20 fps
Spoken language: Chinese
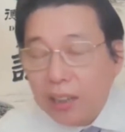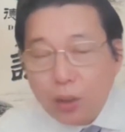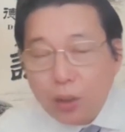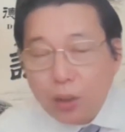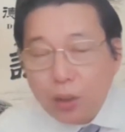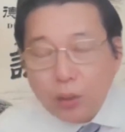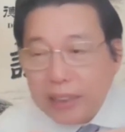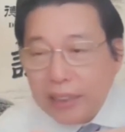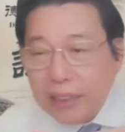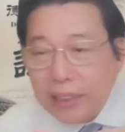
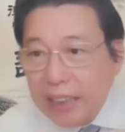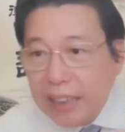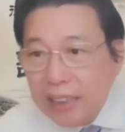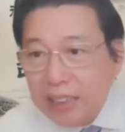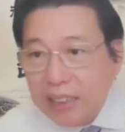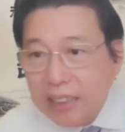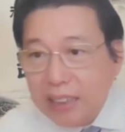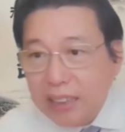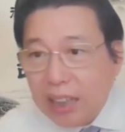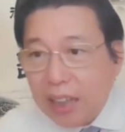有这个间
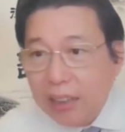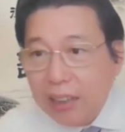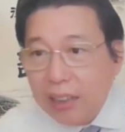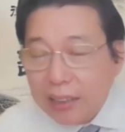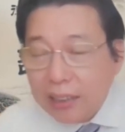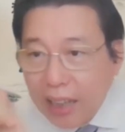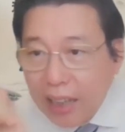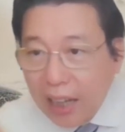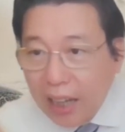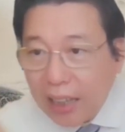隙的，
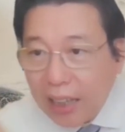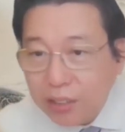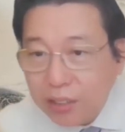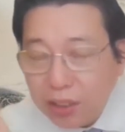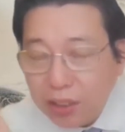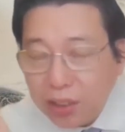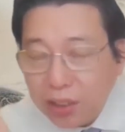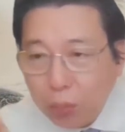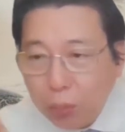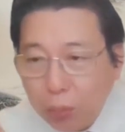那就
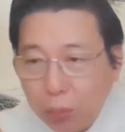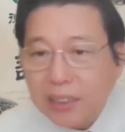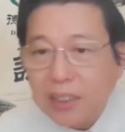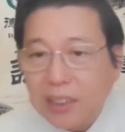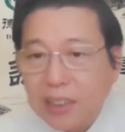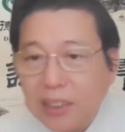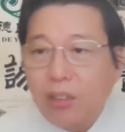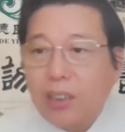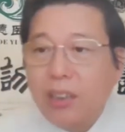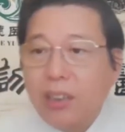是我们的治
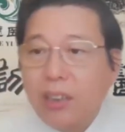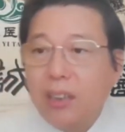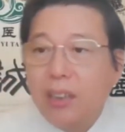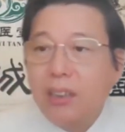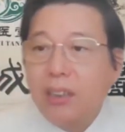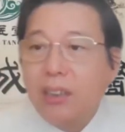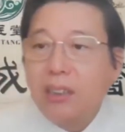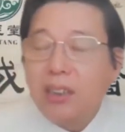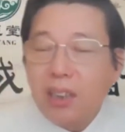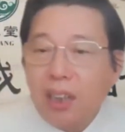疗层，
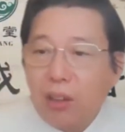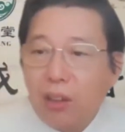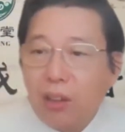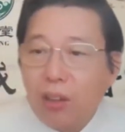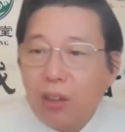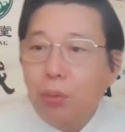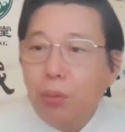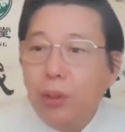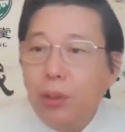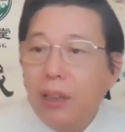治疗
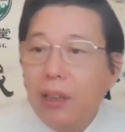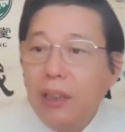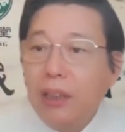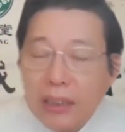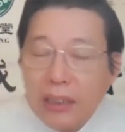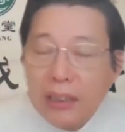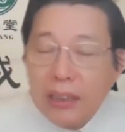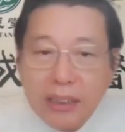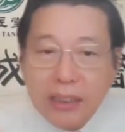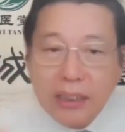的部位。
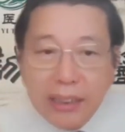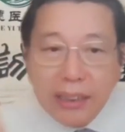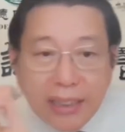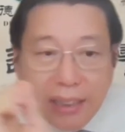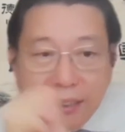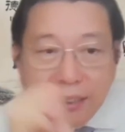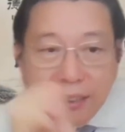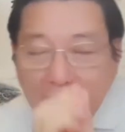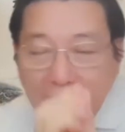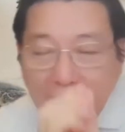你针
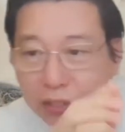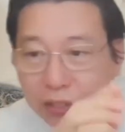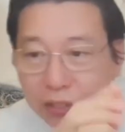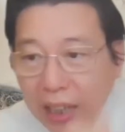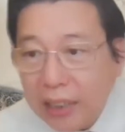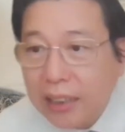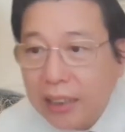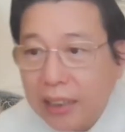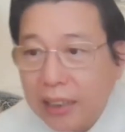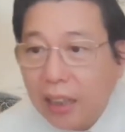尖达到那
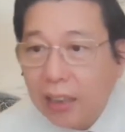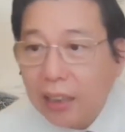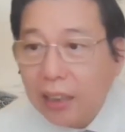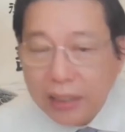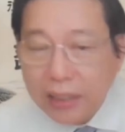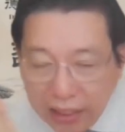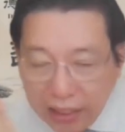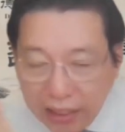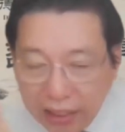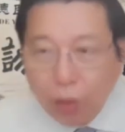里了，我
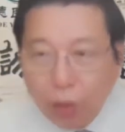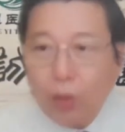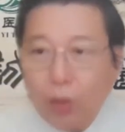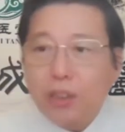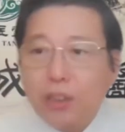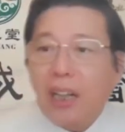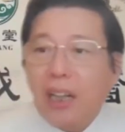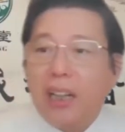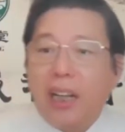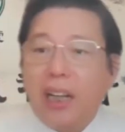非常同
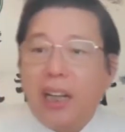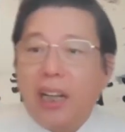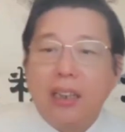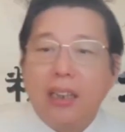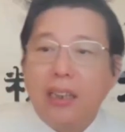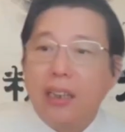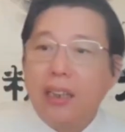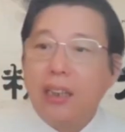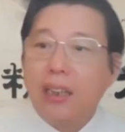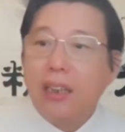意，上来了，
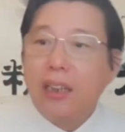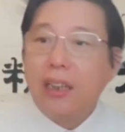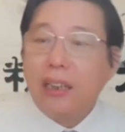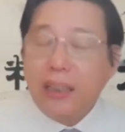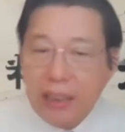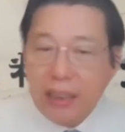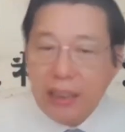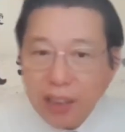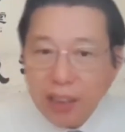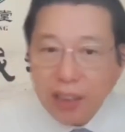
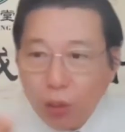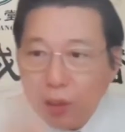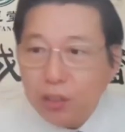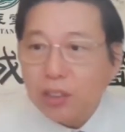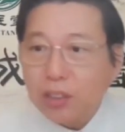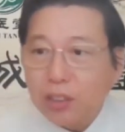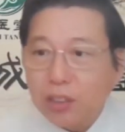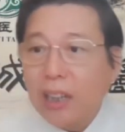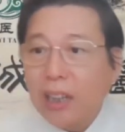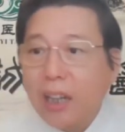你的效果
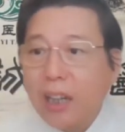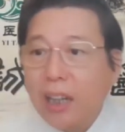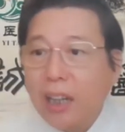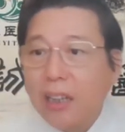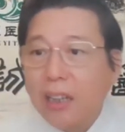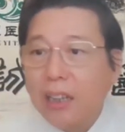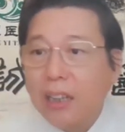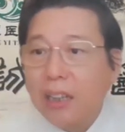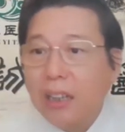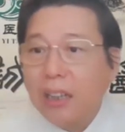就上来了。
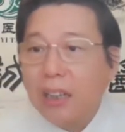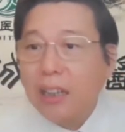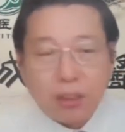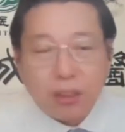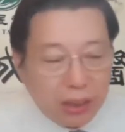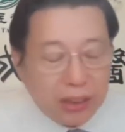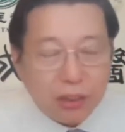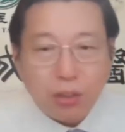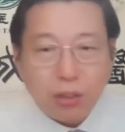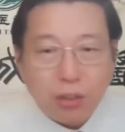
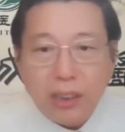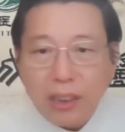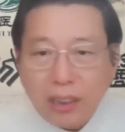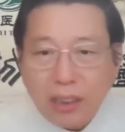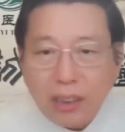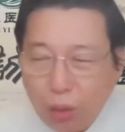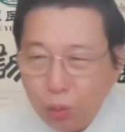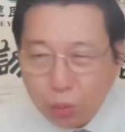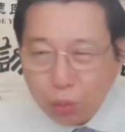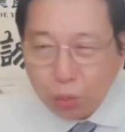所以说呢，
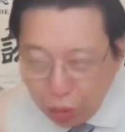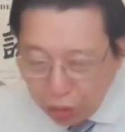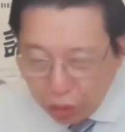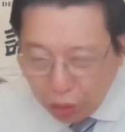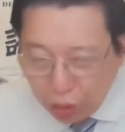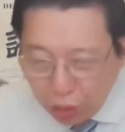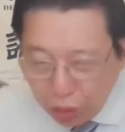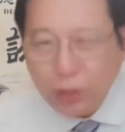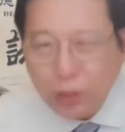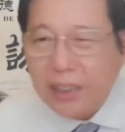老祖宗
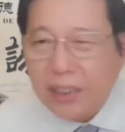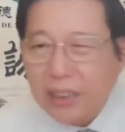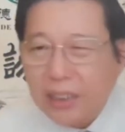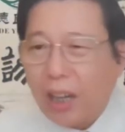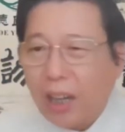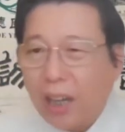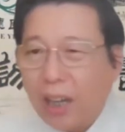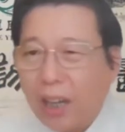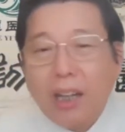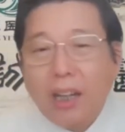都提到
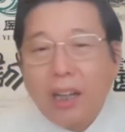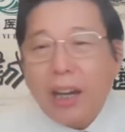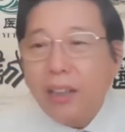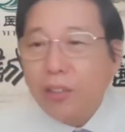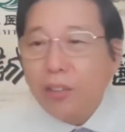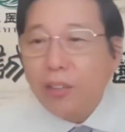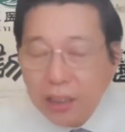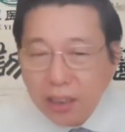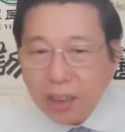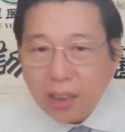了，还
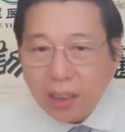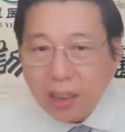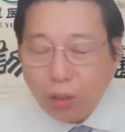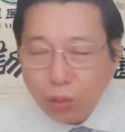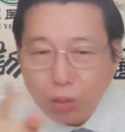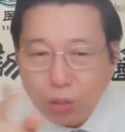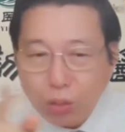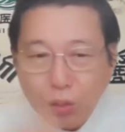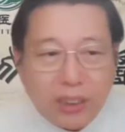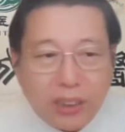有一个老
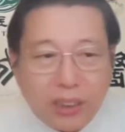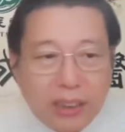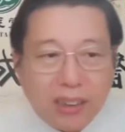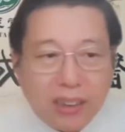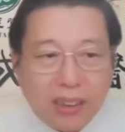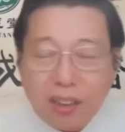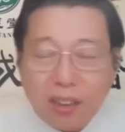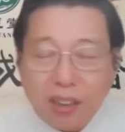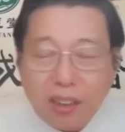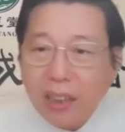祖宗提的
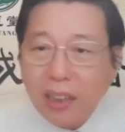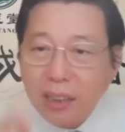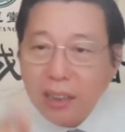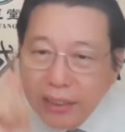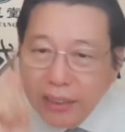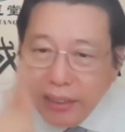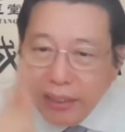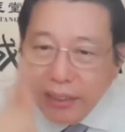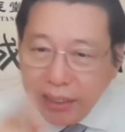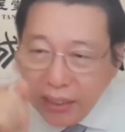叫啥呢？
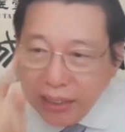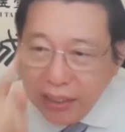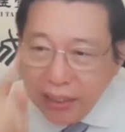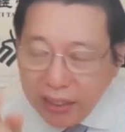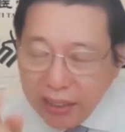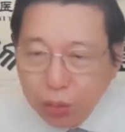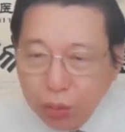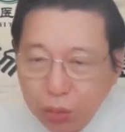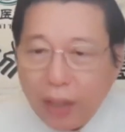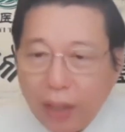近
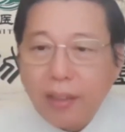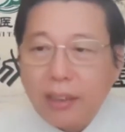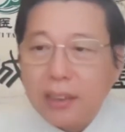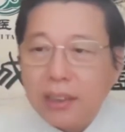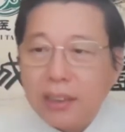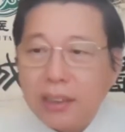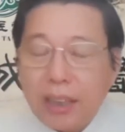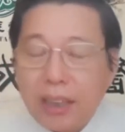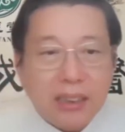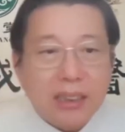筋端
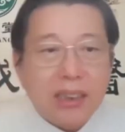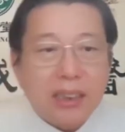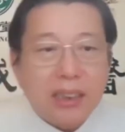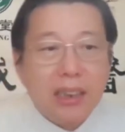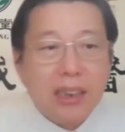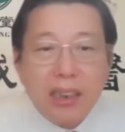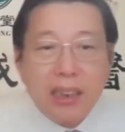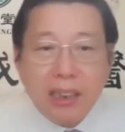啥意思？